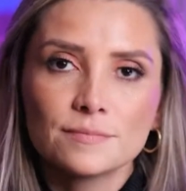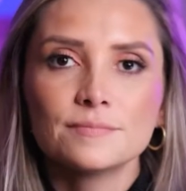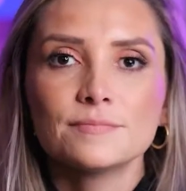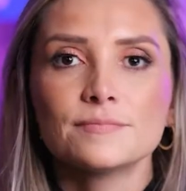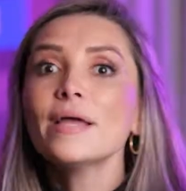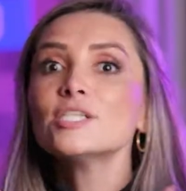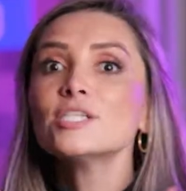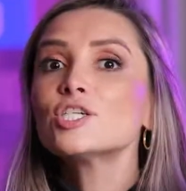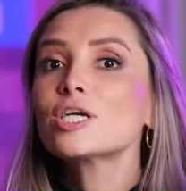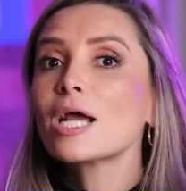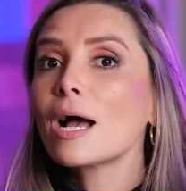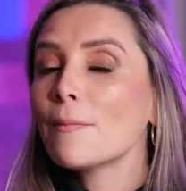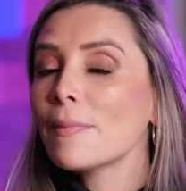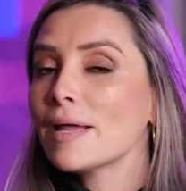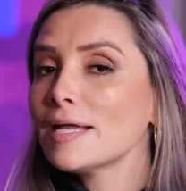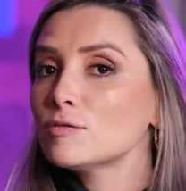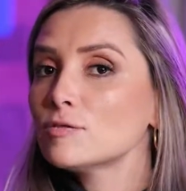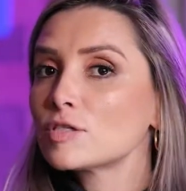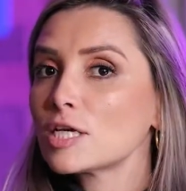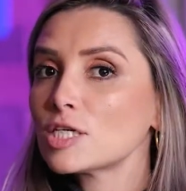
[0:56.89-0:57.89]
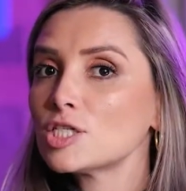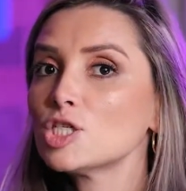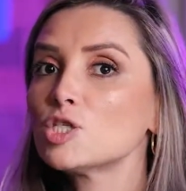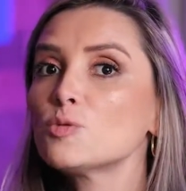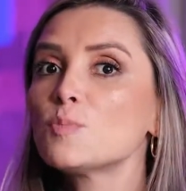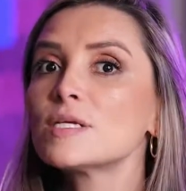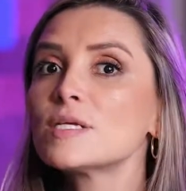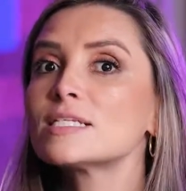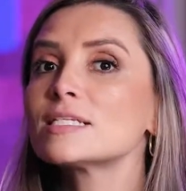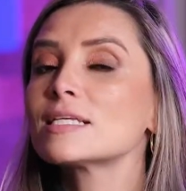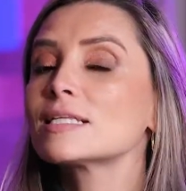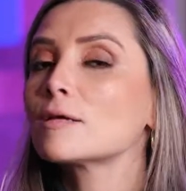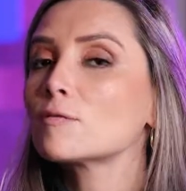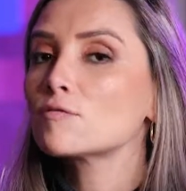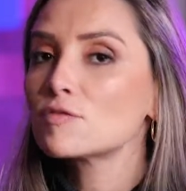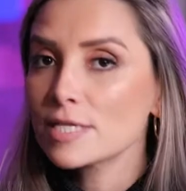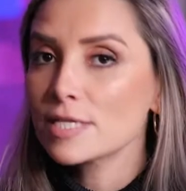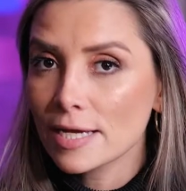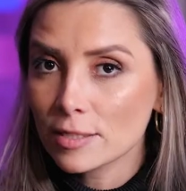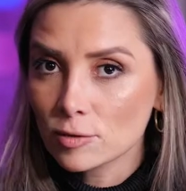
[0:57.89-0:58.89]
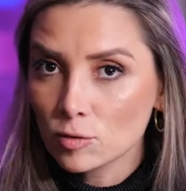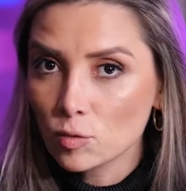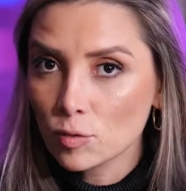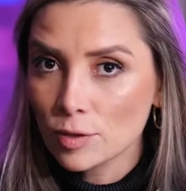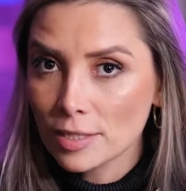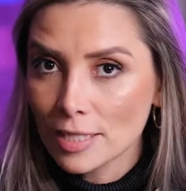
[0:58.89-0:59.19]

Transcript: Medicamentos que a gente precisa ter um certo